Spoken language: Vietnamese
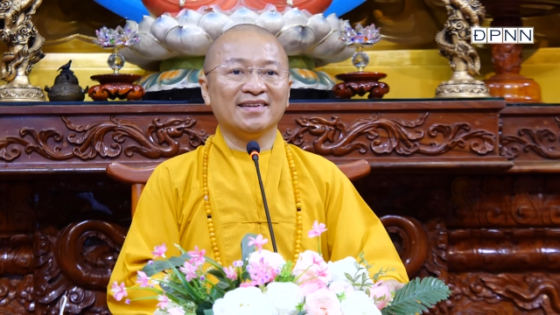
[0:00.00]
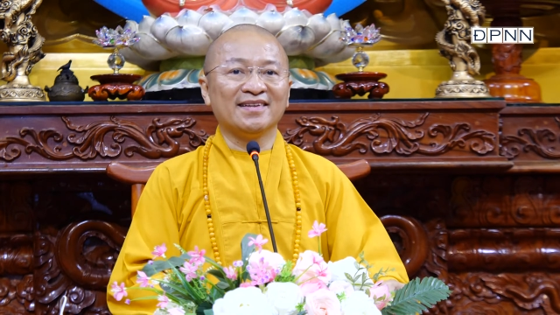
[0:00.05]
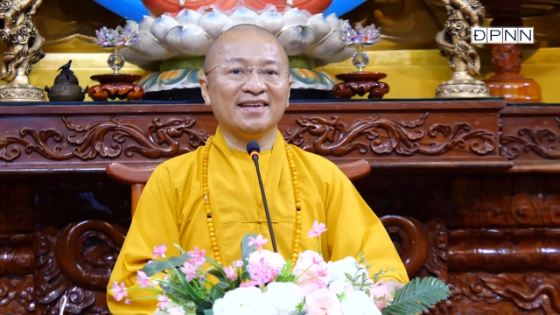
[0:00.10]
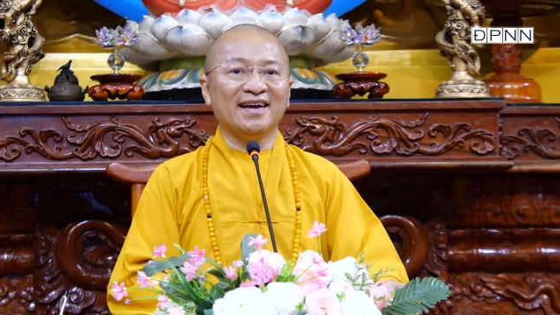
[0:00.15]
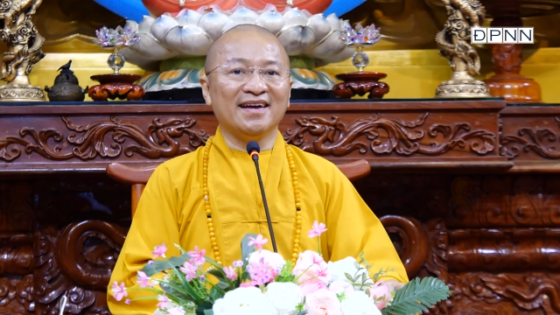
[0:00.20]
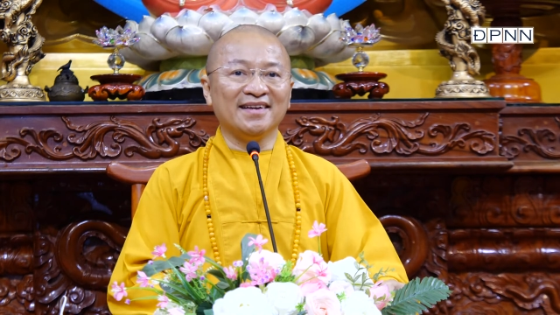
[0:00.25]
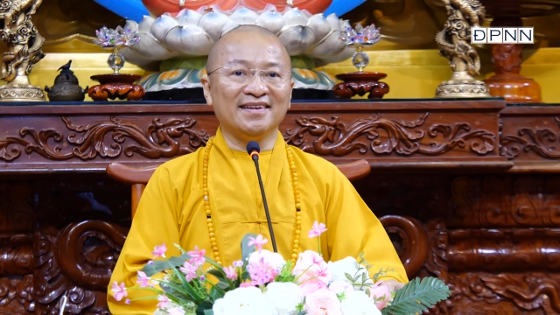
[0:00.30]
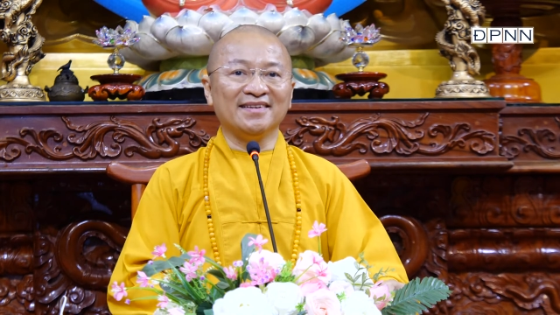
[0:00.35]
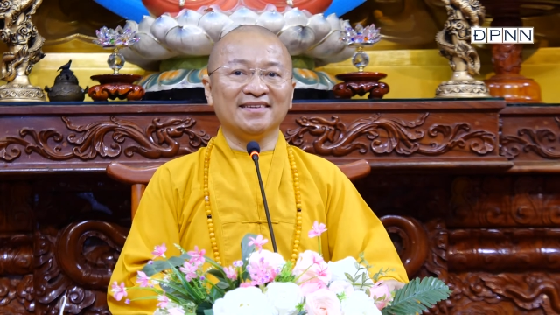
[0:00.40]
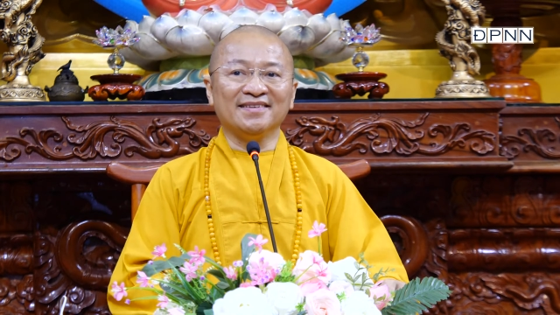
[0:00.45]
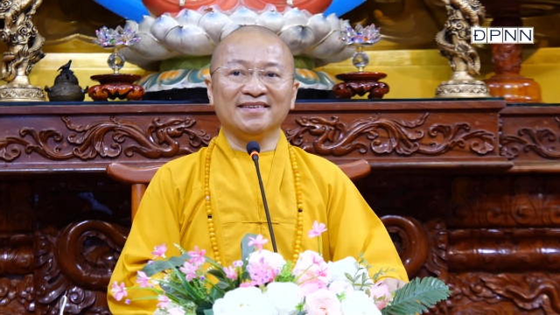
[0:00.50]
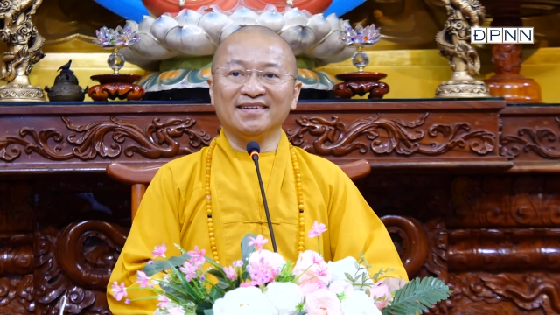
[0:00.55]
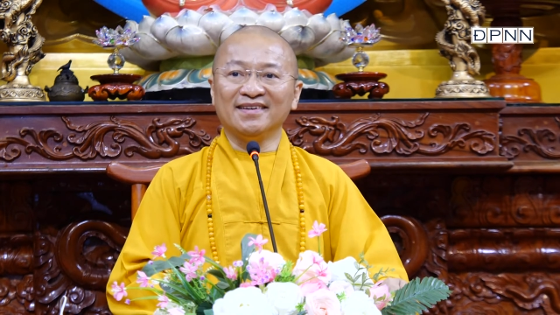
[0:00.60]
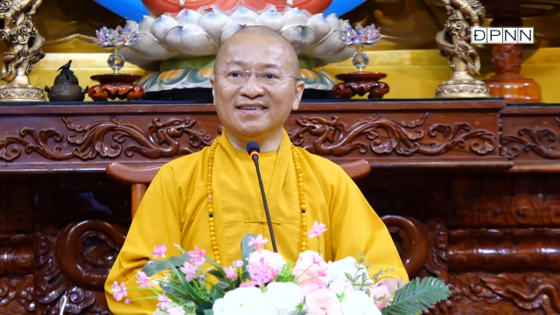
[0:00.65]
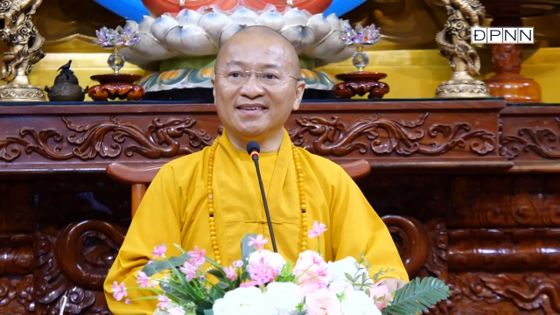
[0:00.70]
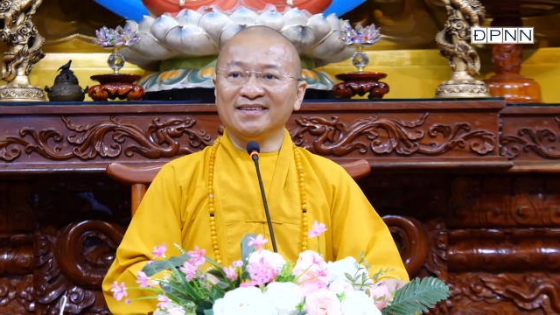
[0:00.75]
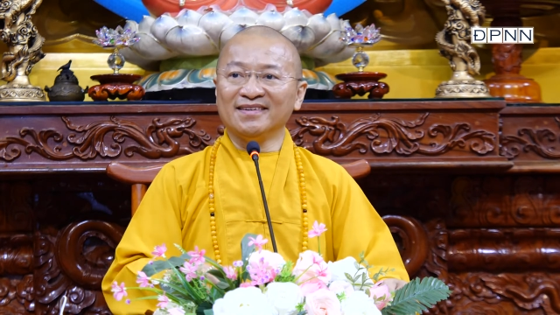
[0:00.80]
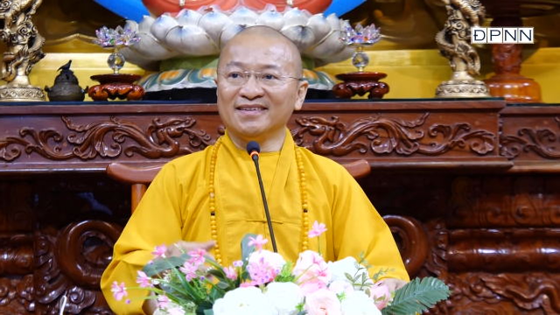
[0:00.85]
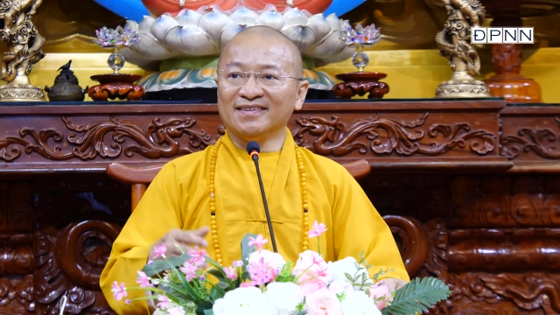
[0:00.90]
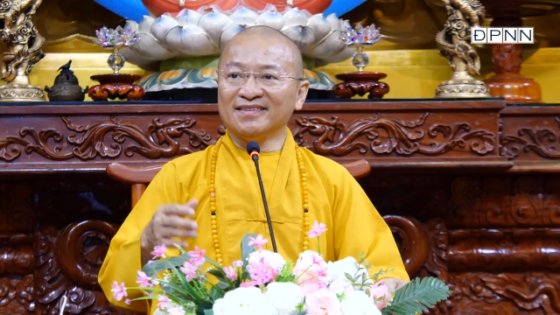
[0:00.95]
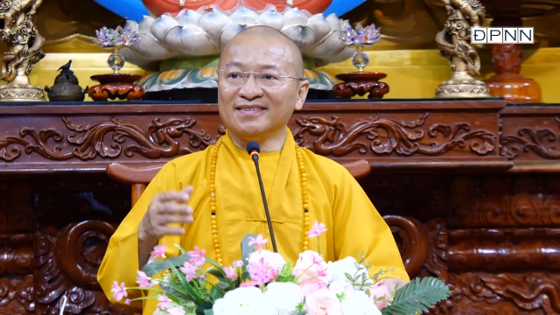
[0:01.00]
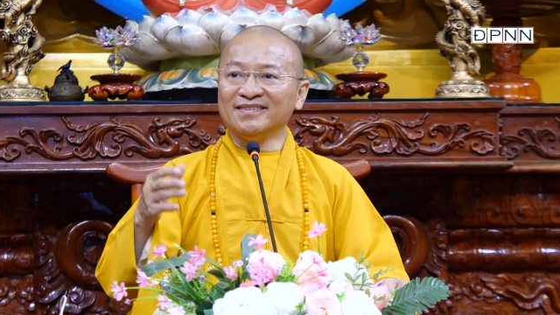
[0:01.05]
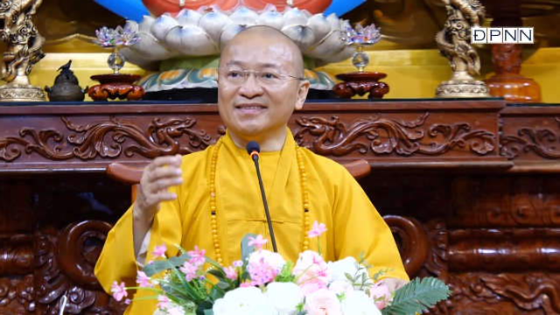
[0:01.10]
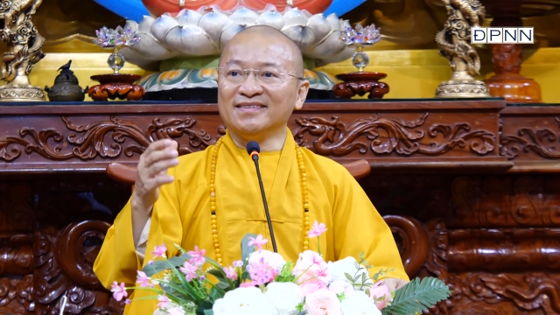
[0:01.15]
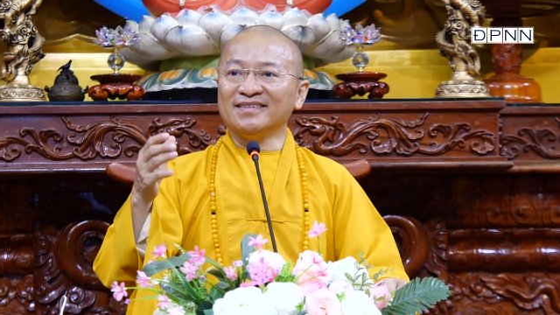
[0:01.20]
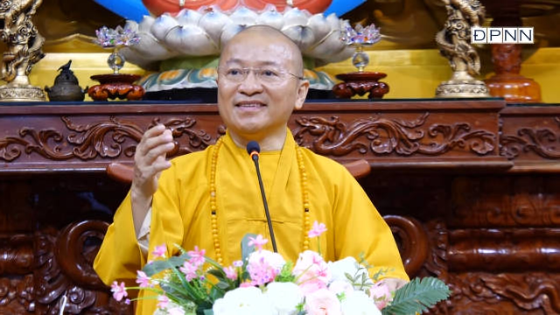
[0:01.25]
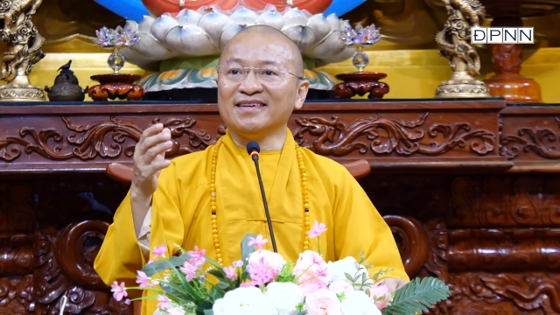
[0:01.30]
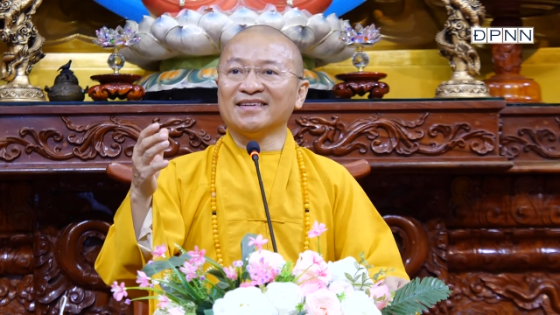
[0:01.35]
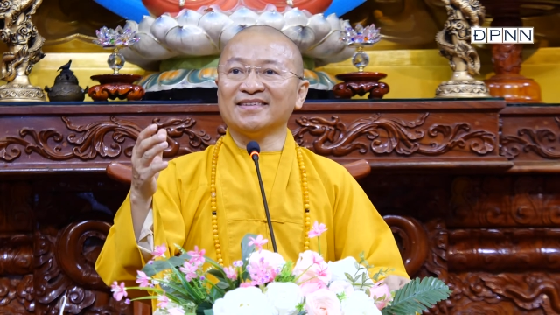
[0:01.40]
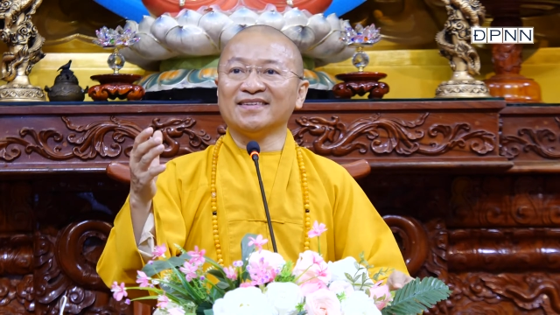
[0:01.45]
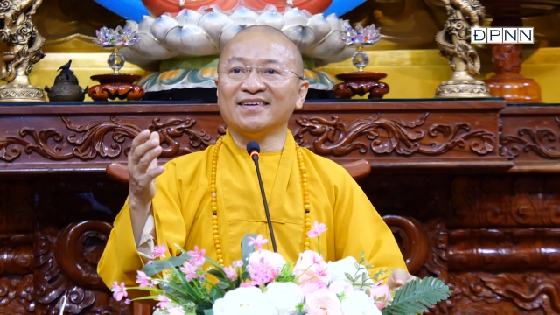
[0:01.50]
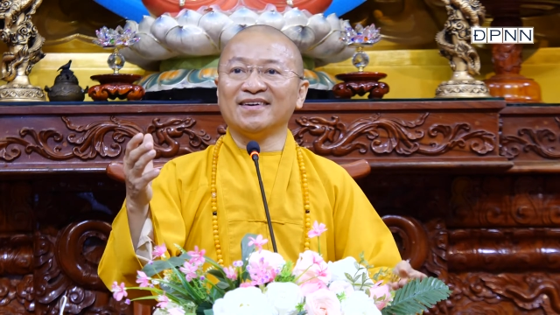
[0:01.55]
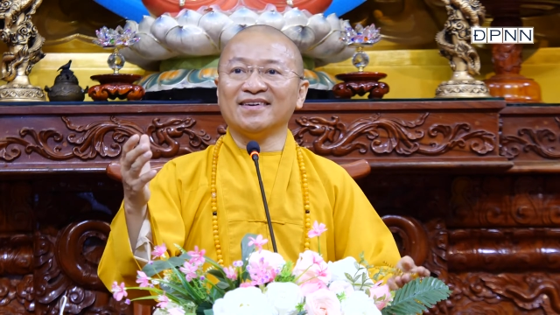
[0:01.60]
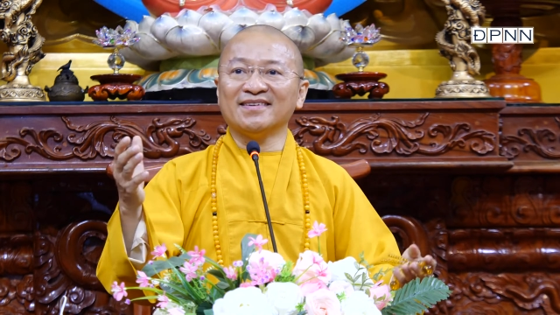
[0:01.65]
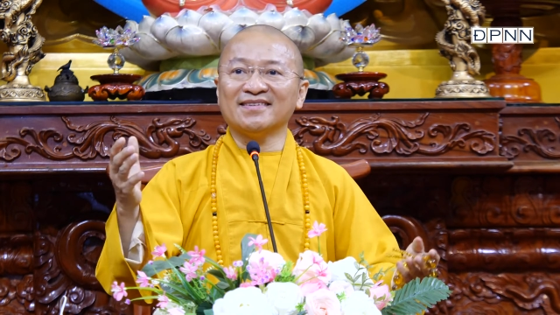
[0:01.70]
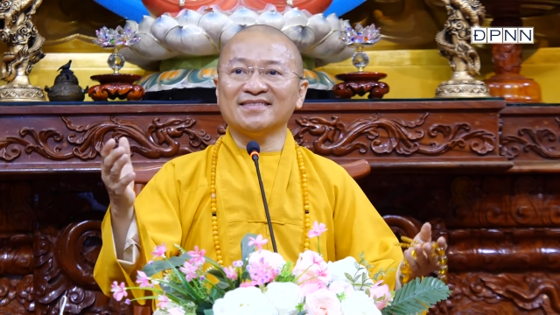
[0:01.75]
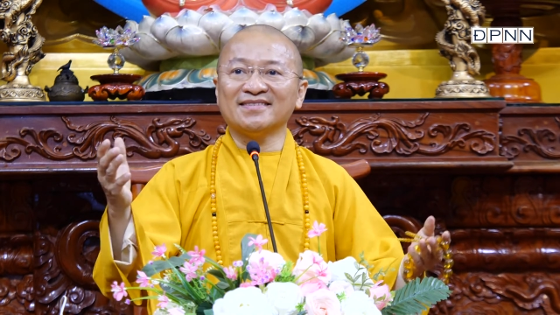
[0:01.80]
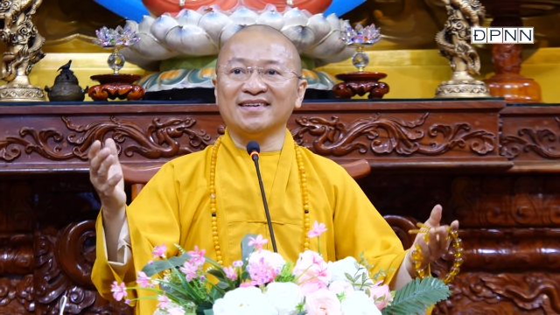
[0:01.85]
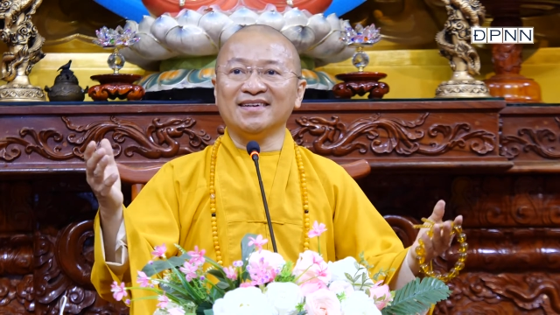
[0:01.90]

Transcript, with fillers: thì người chết đó